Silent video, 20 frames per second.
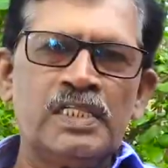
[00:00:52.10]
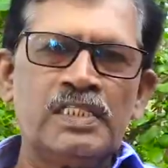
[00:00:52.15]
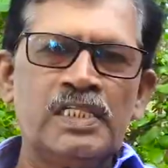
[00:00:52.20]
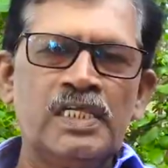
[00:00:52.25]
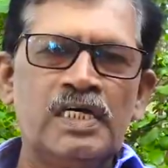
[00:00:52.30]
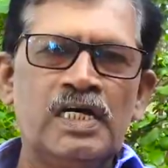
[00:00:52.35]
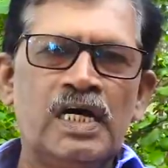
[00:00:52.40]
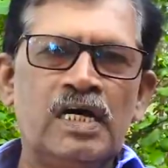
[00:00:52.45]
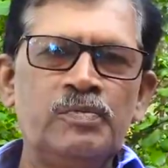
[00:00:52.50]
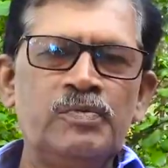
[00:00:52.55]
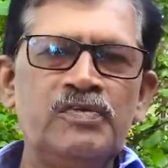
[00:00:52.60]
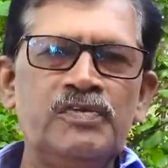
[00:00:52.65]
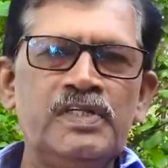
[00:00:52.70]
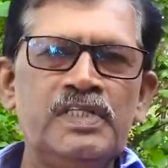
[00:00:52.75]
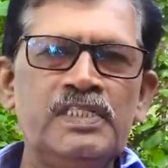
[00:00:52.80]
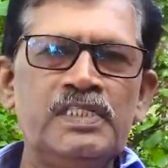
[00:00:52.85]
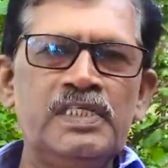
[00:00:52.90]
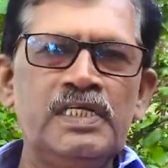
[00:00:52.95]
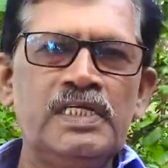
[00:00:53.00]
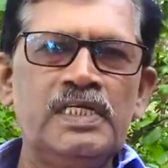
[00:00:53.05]
அந்த
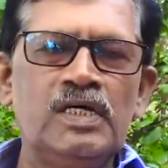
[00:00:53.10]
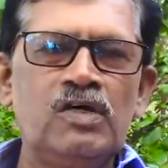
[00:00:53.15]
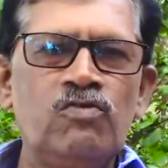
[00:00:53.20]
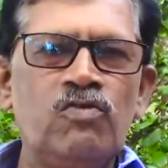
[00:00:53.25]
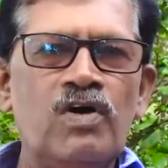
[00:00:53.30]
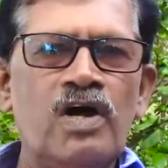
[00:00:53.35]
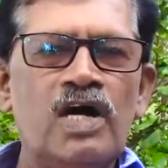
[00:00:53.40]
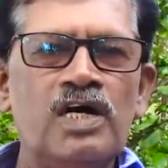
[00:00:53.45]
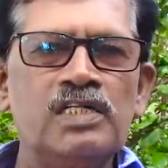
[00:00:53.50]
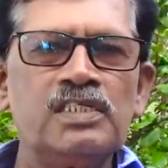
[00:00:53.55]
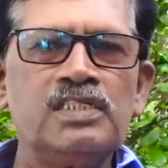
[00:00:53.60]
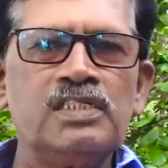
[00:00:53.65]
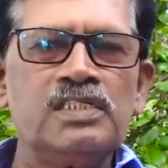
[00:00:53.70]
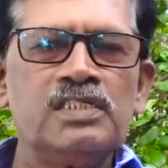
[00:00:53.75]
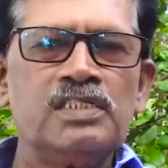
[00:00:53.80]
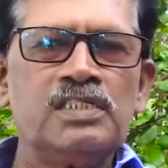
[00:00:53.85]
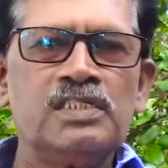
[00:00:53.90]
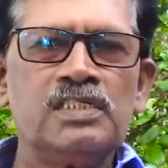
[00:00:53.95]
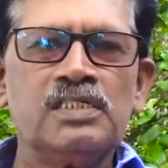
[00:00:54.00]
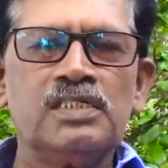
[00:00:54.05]
அபிவிருத்தியை எவ்வாறு
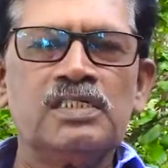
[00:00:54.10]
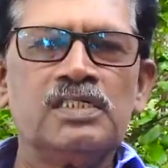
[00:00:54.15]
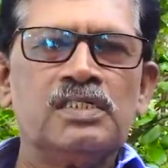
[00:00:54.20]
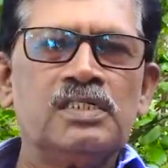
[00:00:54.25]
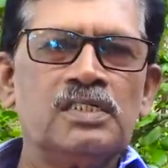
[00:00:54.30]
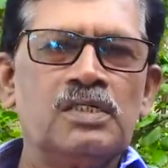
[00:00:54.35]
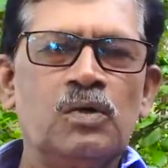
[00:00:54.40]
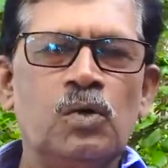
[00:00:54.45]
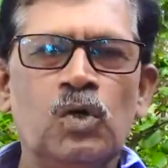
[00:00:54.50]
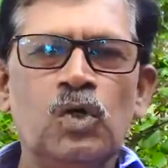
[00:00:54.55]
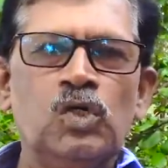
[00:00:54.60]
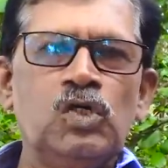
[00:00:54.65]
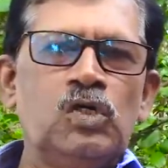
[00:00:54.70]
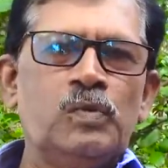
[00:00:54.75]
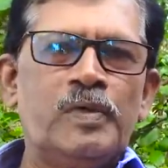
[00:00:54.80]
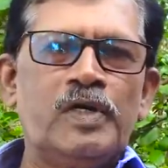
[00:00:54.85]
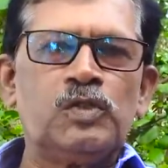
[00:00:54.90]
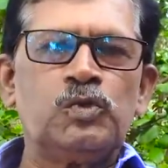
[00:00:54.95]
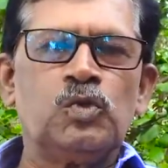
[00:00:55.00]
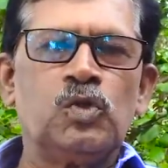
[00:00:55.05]

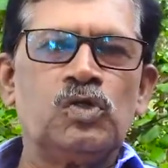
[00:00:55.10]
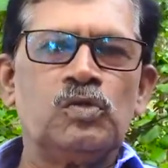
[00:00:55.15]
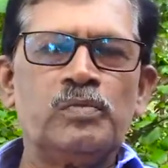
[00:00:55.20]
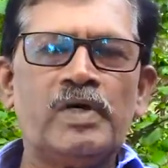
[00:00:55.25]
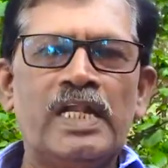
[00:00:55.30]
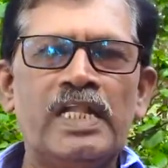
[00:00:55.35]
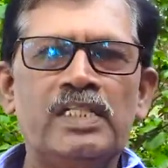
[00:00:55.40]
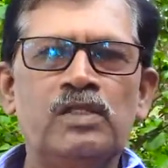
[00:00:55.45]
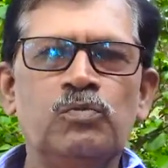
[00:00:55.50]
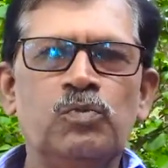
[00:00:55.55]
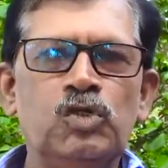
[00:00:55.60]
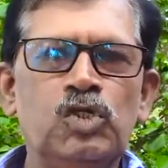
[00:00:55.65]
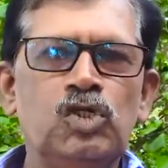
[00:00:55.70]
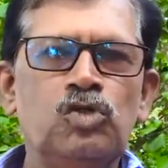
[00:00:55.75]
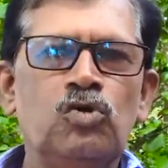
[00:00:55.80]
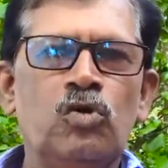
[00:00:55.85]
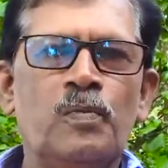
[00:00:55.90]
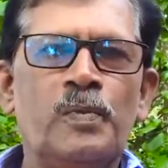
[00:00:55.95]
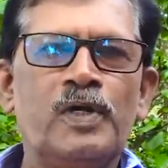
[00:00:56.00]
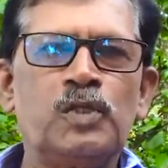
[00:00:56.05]
ஒழுங்குபடுத்தணும் அல்லது
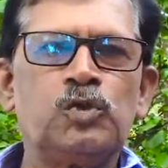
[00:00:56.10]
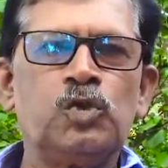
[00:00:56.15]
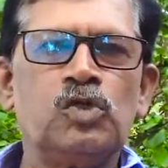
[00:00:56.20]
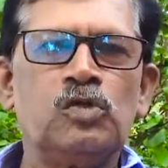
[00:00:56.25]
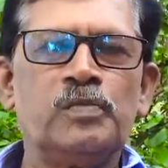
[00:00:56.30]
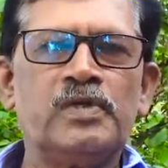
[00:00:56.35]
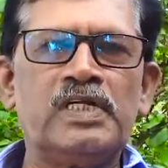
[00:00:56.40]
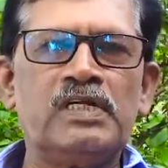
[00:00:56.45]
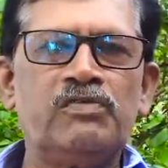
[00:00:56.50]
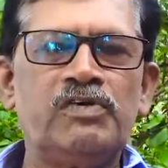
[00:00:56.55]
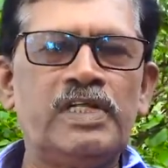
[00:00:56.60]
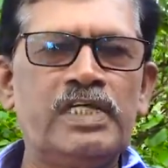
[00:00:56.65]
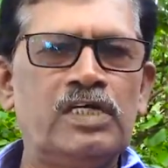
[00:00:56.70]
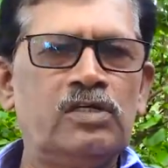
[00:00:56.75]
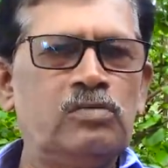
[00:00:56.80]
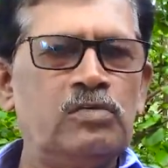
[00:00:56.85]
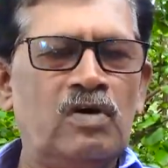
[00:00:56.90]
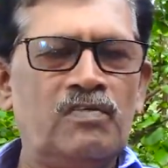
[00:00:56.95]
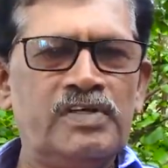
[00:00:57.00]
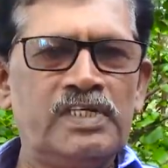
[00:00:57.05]
முன்னுரிமைப்படுத்தணும் என்ற
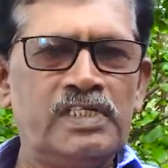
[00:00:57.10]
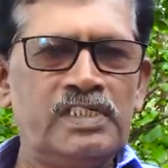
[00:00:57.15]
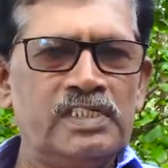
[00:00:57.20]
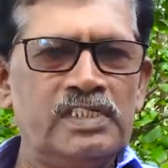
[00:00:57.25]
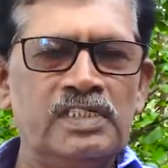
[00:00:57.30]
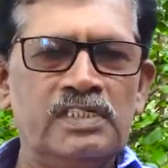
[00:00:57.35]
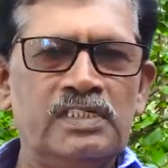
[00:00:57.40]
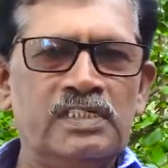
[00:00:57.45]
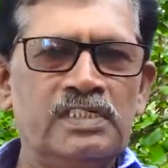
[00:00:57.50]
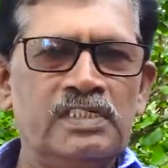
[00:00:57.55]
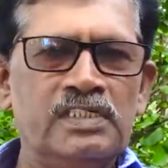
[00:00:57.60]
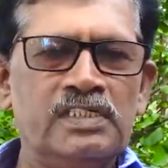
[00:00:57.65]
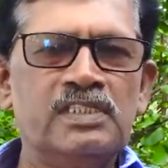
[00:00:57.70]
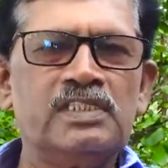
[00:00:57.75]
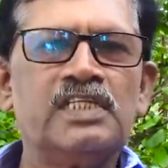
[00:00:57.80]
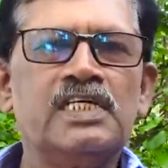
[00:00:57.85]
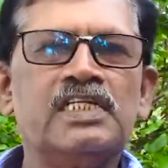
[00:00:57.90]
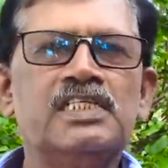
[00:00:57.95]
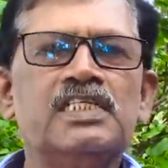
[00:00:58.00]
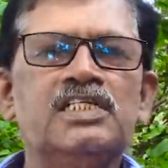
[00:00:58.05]
விடயமும் அவருக்கு
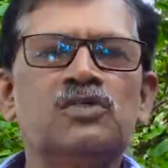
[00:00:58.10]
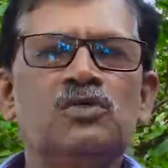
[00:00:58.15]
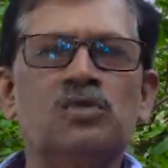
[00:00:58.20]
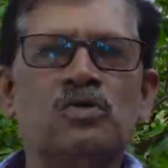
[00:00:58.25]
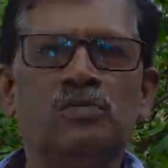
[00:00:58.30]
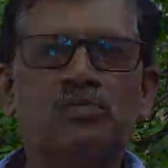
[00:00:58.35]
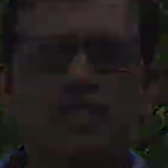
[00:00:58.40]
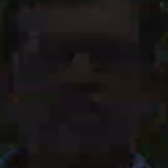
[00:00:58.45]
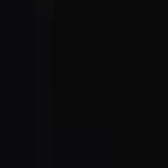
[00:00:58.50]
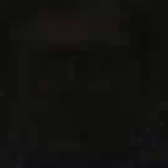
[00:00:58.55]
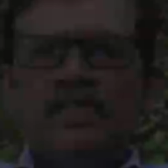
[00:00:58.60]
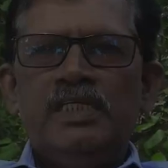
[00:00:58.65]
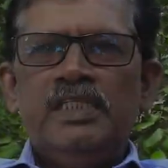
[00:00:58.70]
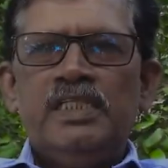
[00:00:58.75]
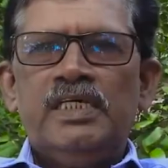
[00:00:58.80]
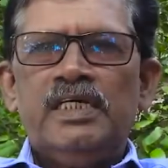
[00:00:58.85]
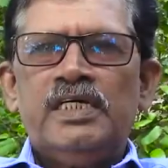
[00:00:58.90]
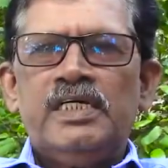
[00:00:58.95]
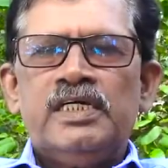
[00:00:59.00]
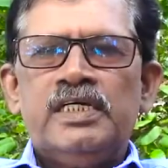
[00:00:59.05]
தெரிஞ்சிருக்கணும்
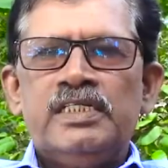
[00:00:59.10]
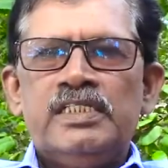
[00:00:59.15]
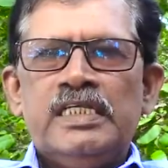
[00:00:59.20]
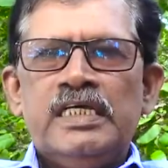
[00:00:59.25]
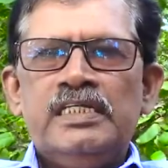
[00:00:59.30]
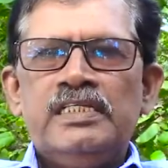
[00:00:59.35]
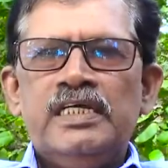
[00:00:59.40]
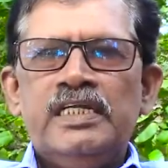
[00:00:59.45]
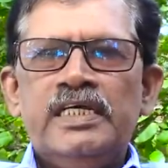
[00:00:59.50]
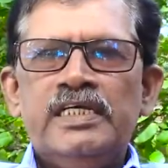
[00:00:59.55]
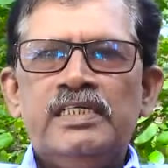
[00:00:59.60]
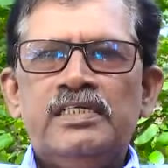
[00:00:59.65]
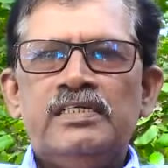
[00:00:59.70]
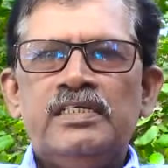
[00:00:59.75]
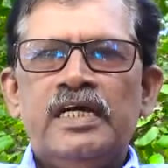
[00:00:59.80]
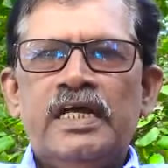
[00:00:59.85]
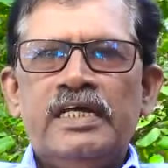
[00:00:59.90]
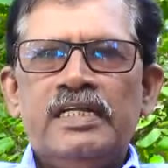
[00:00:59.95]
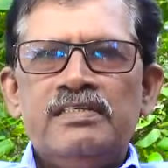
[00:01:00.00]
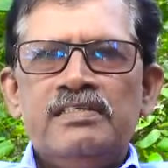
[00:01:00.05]
இந்த தேர்தலை
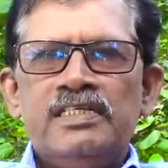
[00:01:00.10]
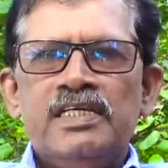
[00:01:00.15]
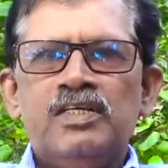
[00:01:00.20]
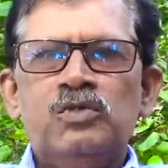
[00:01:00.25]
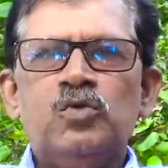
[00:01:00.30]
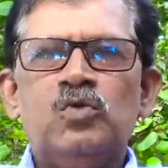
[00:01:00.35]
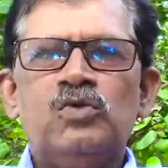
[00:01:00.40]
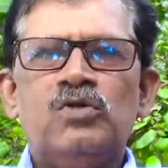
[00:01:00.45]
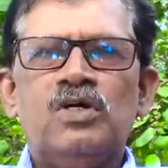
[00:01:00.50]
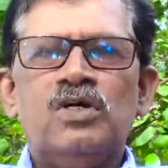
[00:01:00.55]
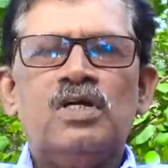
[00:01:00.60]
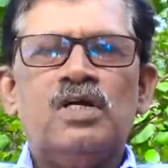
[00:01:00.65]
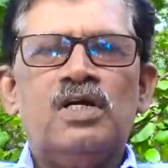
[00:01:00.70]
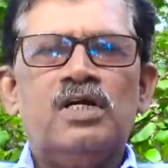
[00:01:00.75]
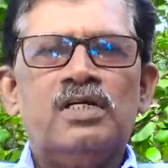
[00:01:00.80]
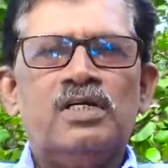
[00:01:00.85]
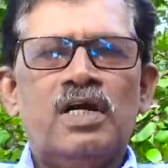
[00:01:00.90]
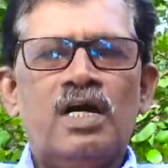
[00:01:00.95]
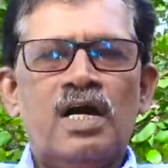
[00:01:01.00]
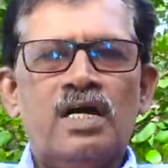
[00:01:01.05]
அரசியல்
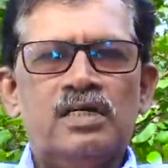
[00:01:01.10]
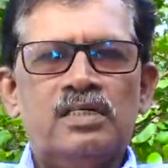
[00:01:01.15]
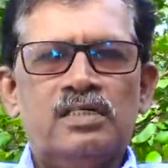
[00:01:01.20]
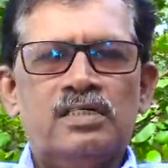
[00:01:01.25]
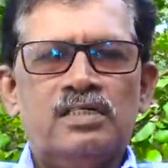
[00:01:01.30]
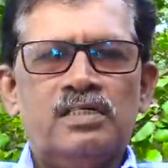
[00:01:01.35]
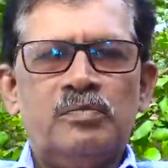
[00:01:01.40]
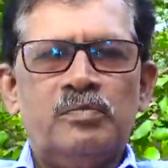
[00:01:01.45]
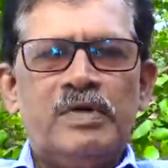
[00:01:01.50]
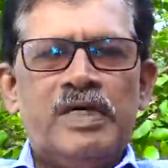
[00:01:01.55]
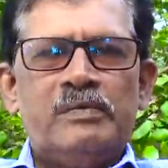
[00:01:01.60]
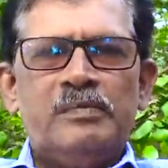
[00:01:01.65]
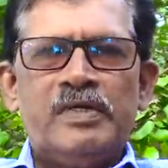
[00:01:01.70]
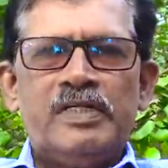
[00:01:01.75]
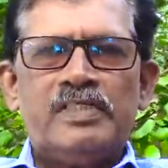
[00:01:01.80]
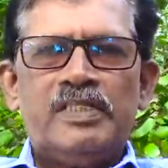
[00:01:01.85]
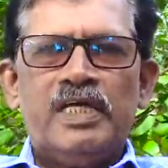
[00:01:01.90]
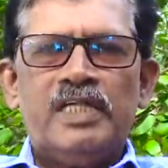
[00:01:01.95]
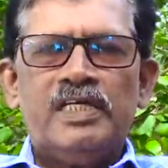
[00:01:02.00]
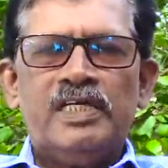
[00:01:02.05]
நோக்கங்களுக்காக
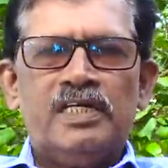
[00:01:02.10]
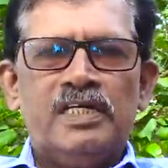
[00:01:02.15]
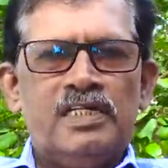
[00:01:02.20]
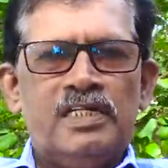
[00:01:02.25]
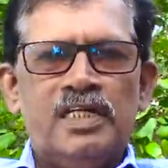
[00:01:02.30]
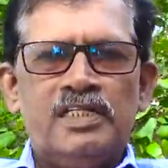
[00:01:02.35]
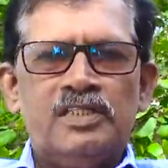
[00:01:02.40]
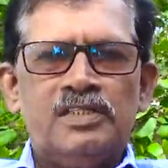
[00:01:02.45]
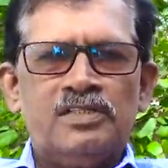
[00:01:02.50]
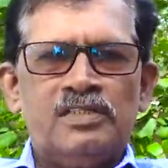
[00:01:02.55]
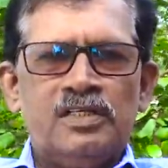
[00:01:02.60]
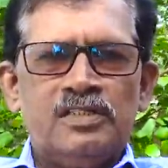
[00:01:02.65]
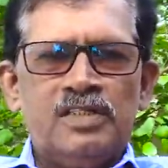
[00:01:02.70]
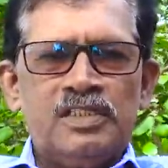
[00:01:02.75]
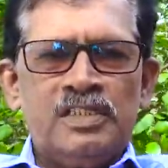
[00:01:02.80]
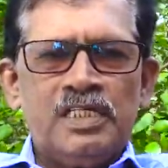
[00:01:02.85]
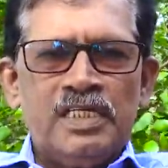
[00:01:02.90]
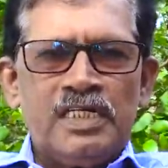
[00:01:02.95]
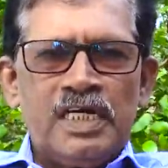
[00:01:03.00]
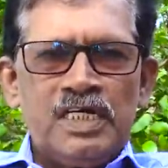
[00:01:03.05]
பயன்படுத்தாதீங்கன்னு நான்
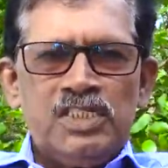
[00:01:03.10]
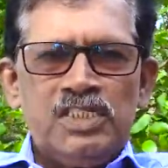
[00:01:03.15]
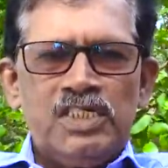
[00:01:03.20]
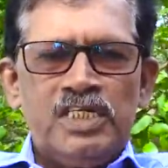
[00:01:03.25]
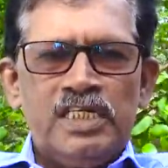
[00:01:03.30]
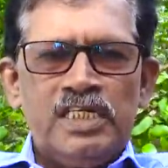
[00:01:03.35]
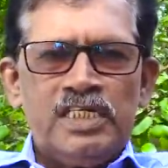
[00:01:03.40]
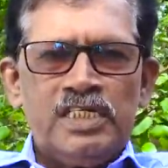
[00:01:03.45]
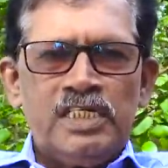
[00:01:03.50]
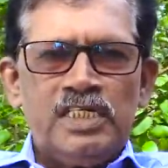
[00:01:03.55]
இந்த கட்சிகளை